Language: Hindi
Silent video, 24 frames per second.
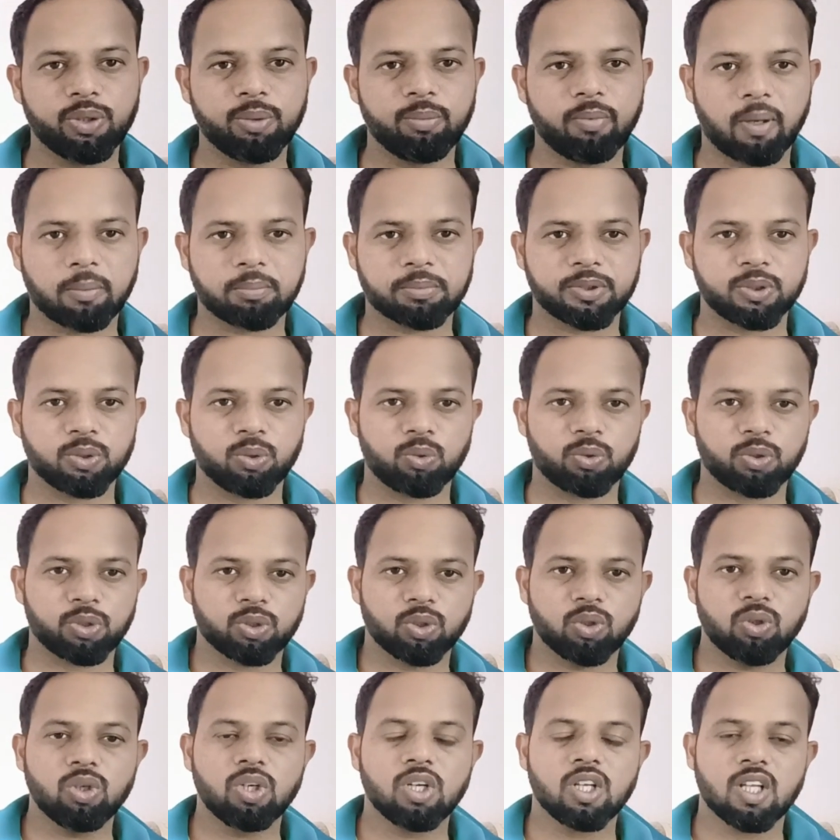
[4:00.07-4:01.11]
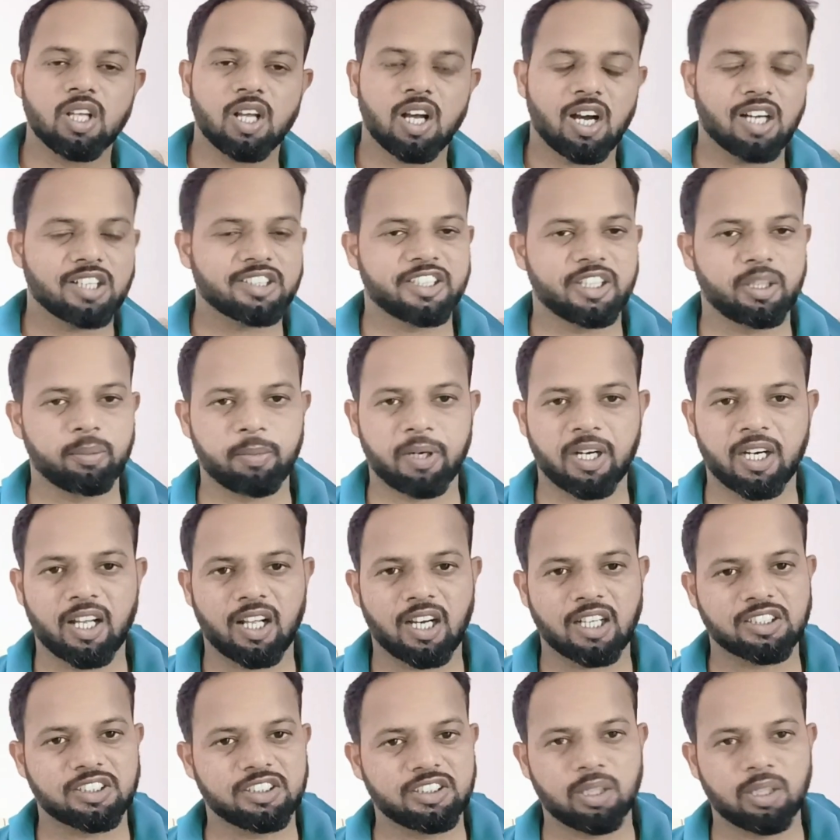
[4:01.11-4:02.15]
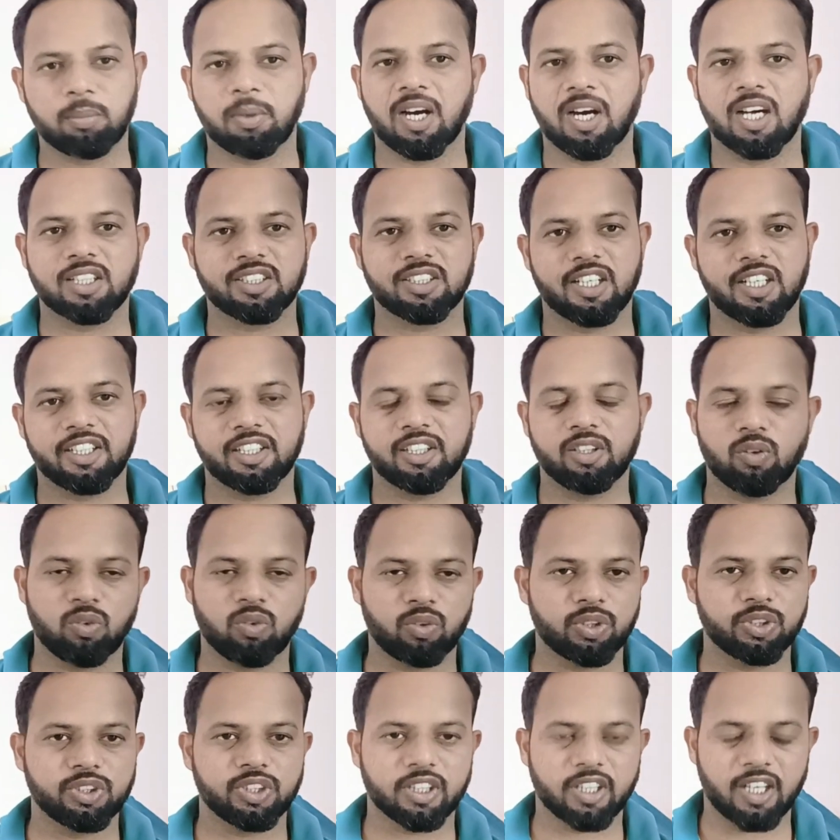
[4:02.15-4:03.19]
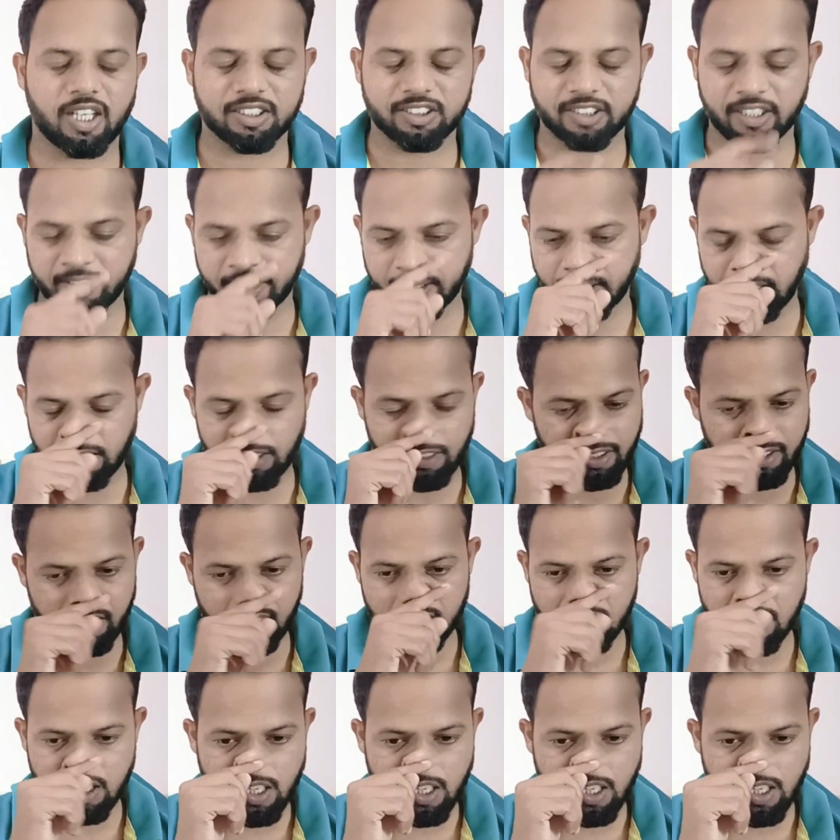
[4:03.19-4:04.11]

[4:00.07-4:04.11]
वापसी होगी तो असीन भंडारा सीधा बाहर जाएंगे और उनकी जगह आ जाएंगे लेकिन